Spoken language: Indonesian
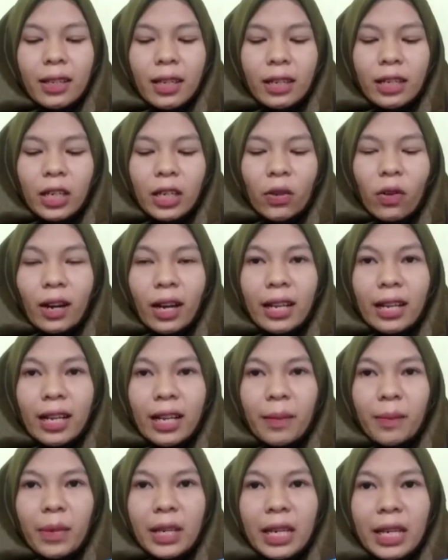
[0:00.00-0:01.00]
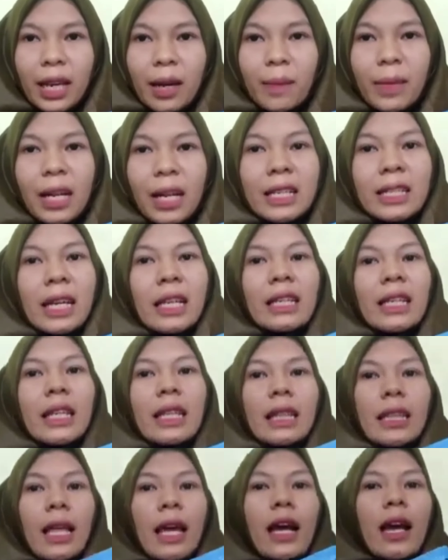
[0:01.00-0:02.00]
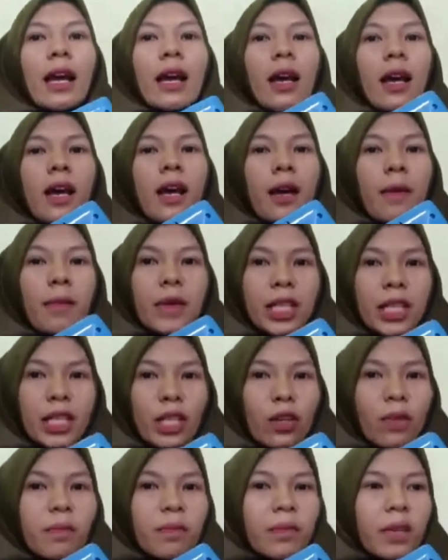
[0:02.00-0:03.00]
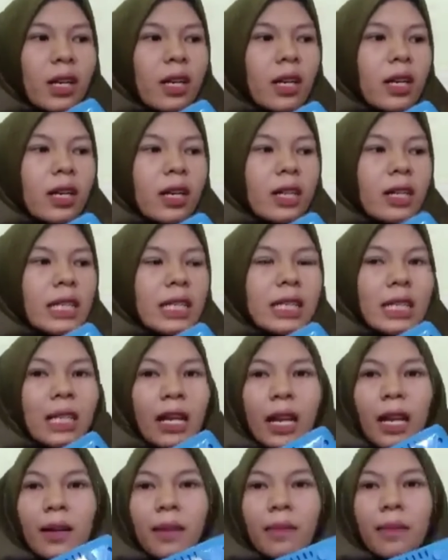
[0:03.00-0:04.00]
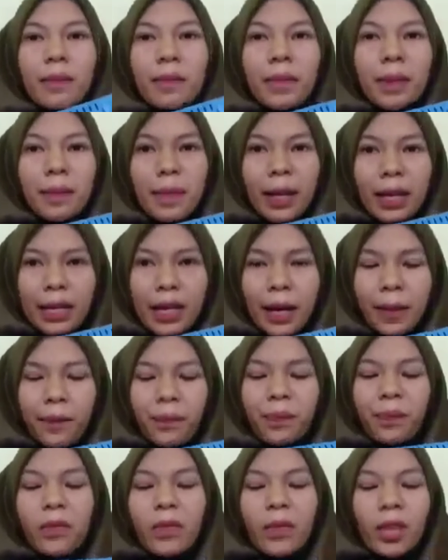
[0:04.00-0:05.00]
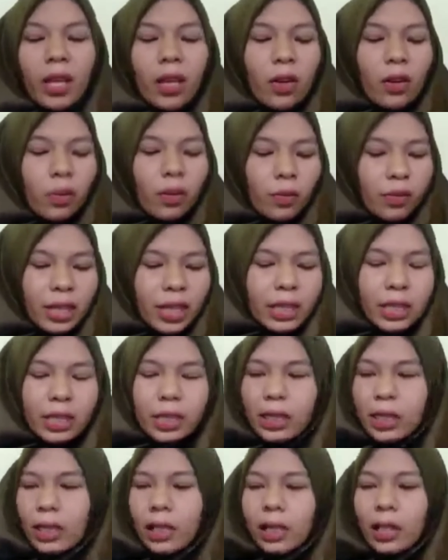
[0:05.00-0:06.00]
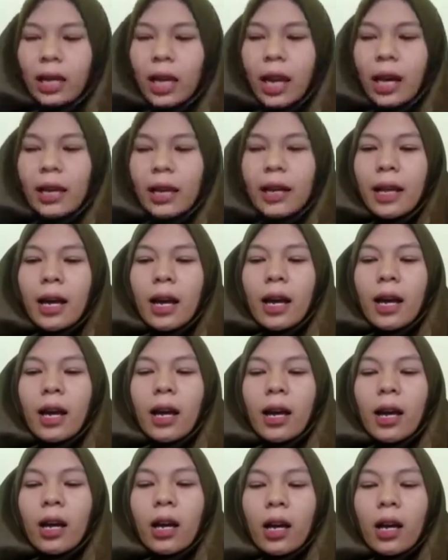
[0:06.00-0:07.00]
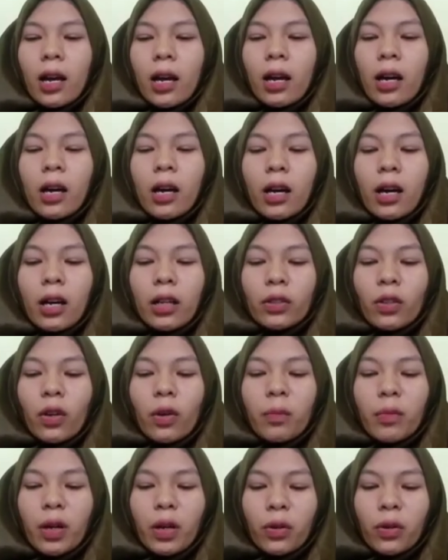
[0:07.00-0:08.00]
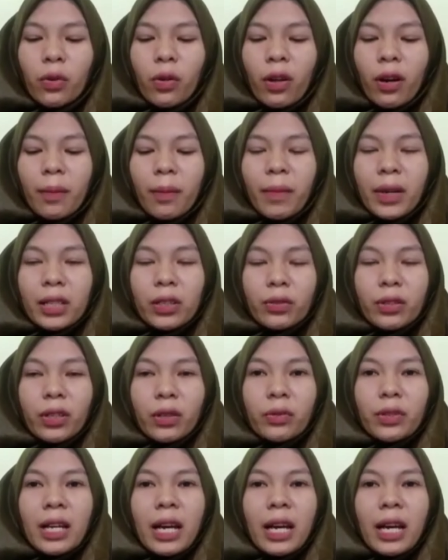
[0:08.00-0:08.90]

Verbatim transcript: yang dikeluarkan dari penika pada saat kita meniup uh, di selang pipanya. Kemudian di sini ada uh, tombol keluar masuknya